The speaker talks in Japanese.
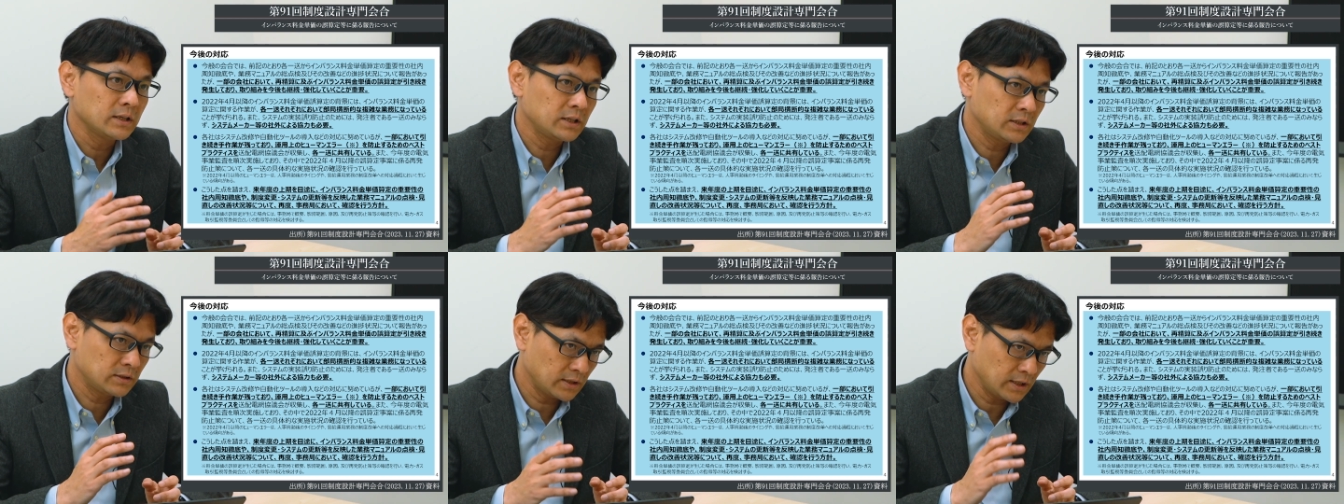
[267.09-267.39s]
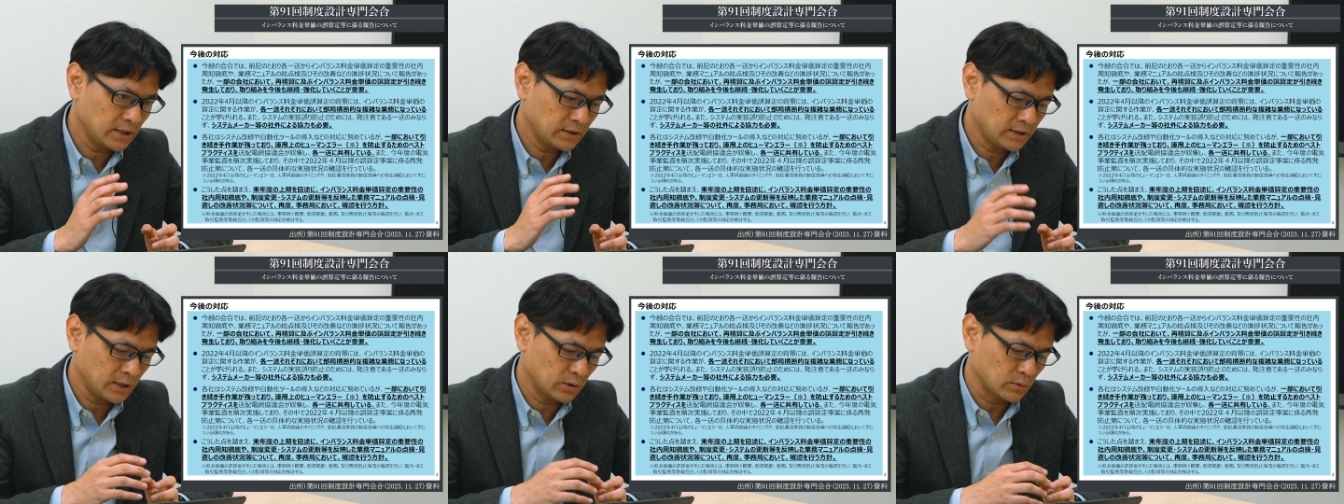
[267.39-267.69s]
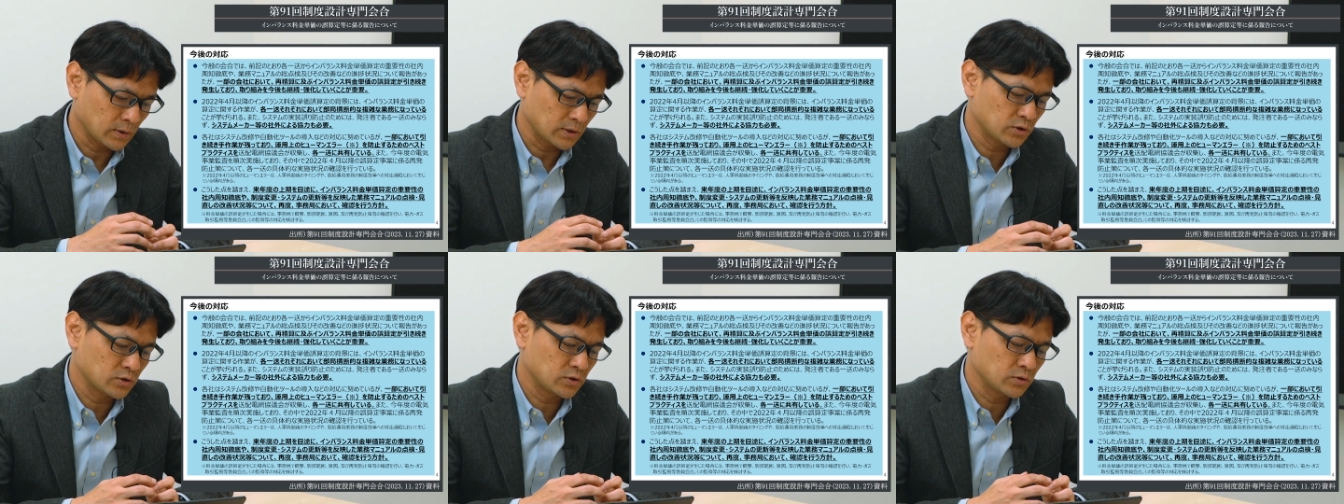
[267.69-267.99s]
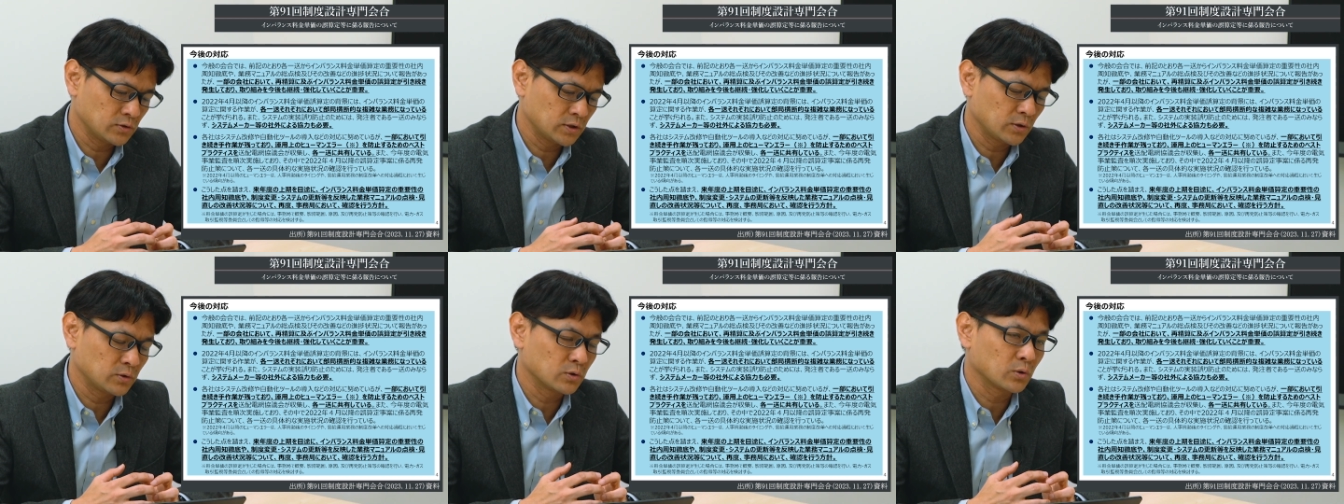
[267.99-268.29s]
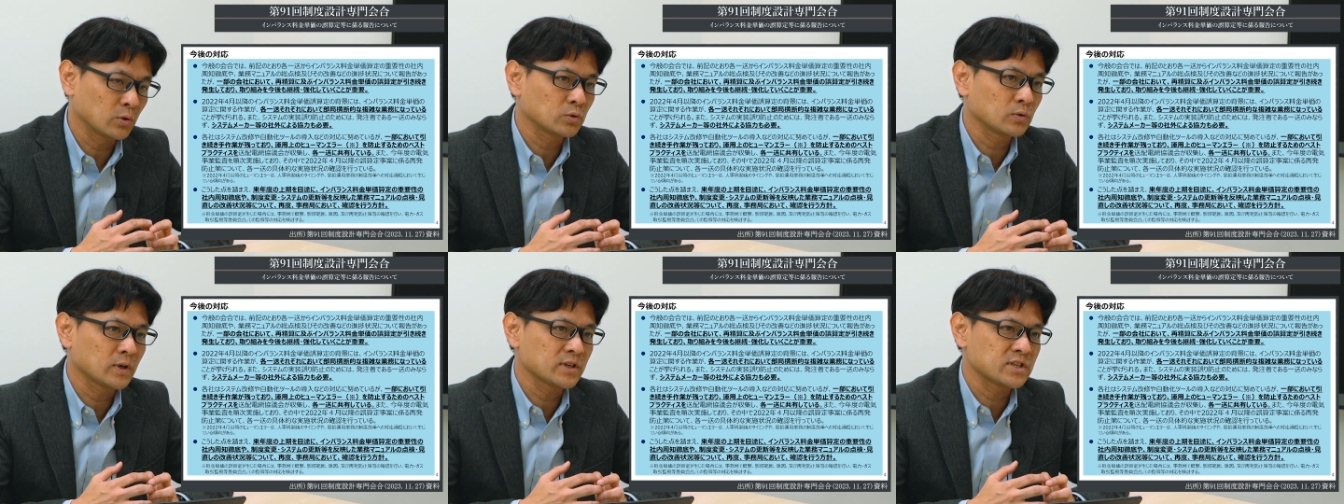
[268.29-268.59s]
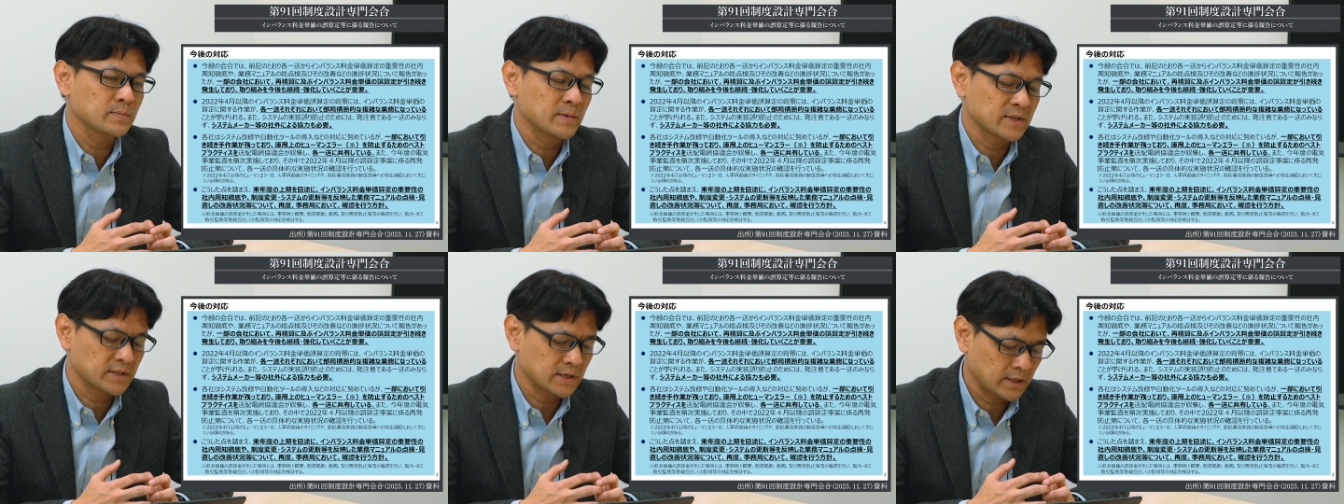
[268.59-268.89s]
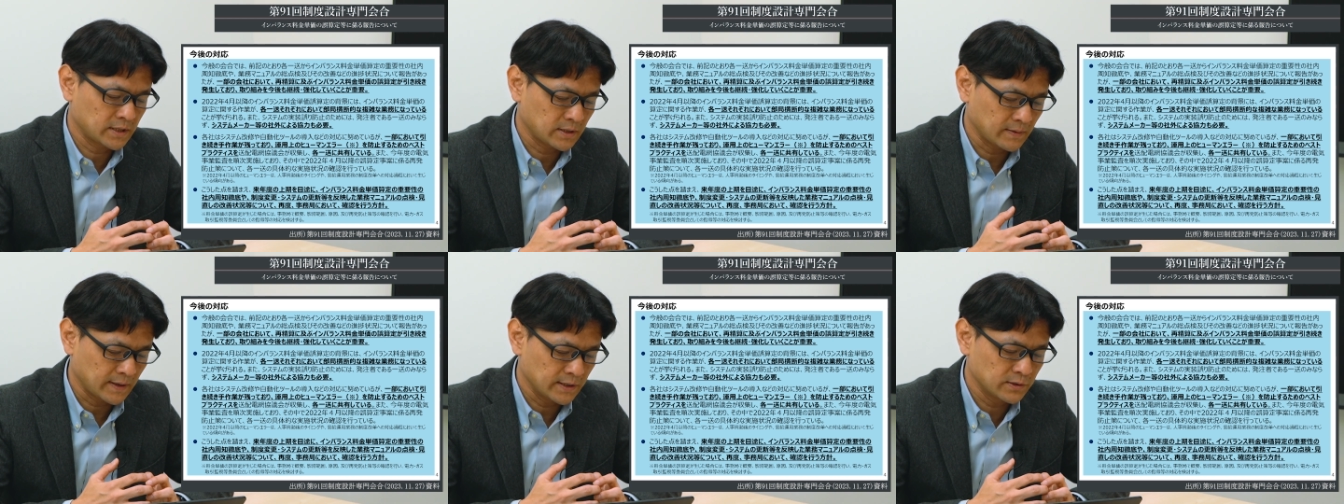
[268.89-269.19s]
一定程度は進んでいるということは示さ
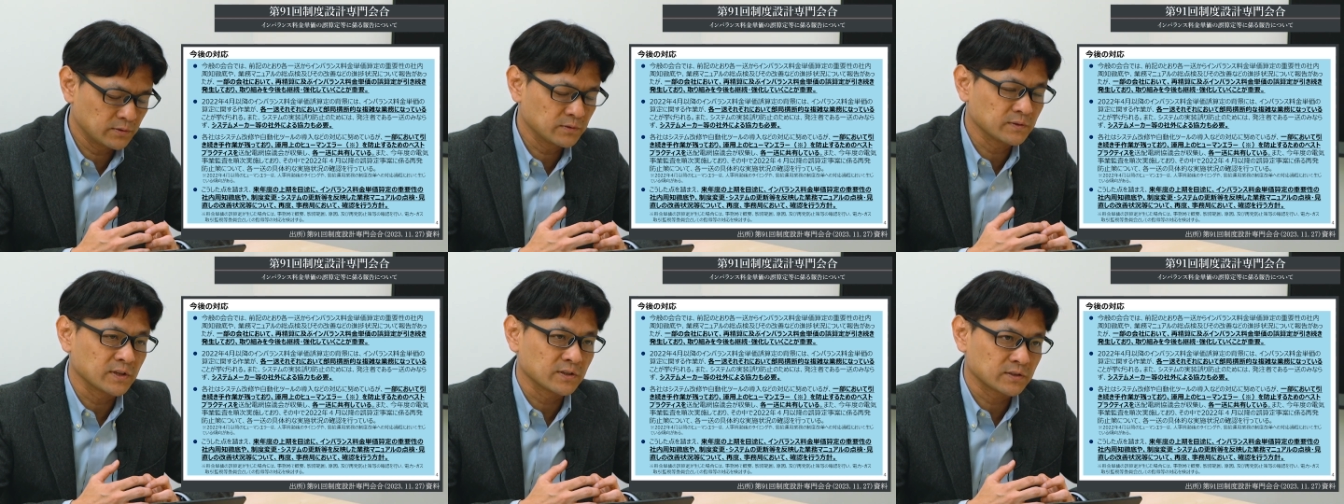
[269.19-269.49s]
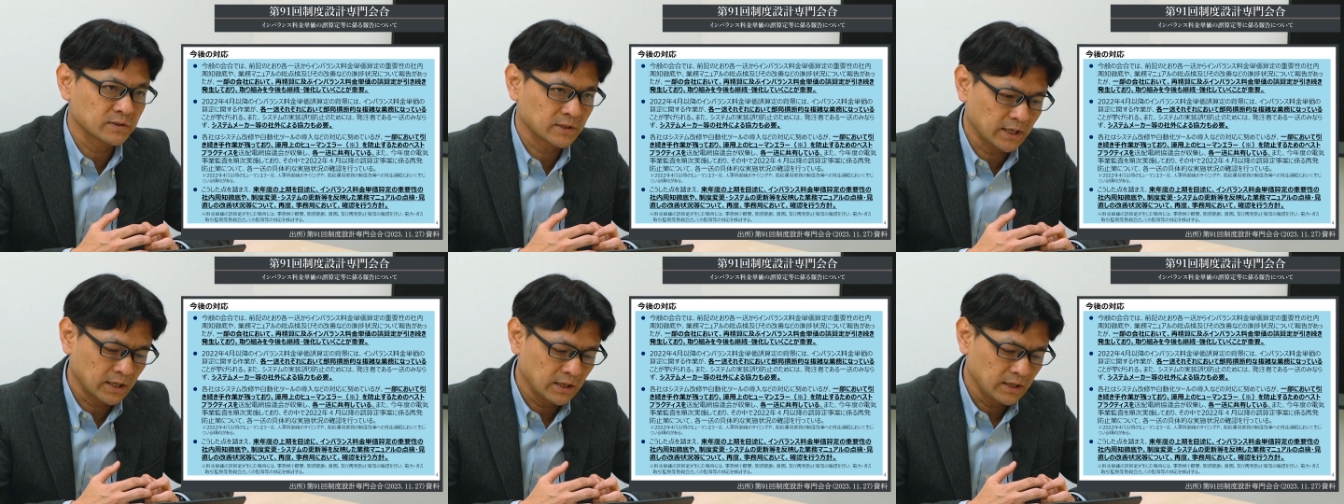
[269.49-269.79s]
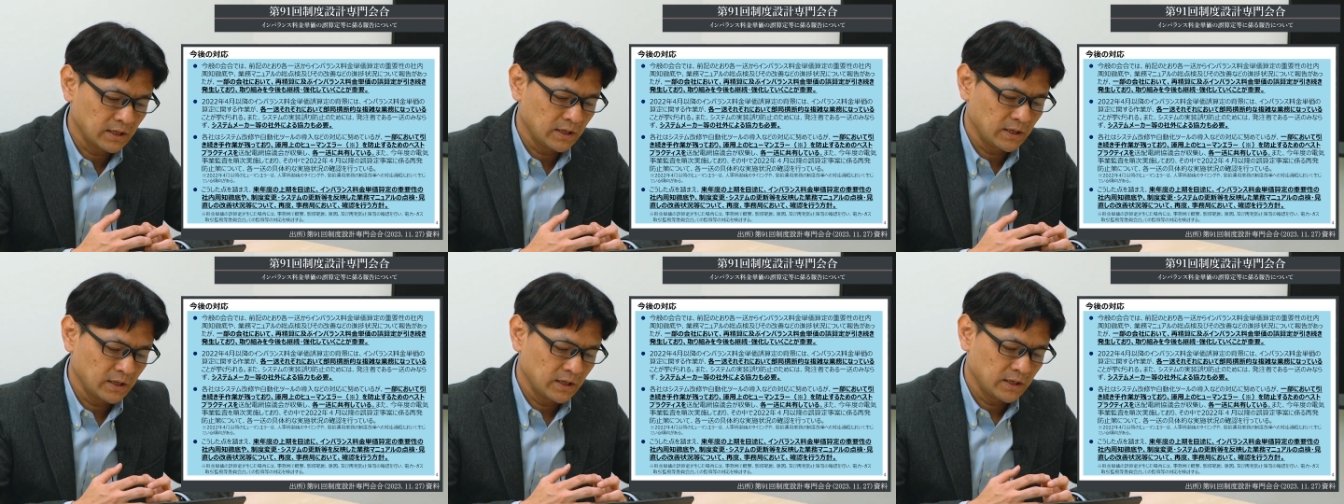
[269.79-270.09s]
れてはいるんですが、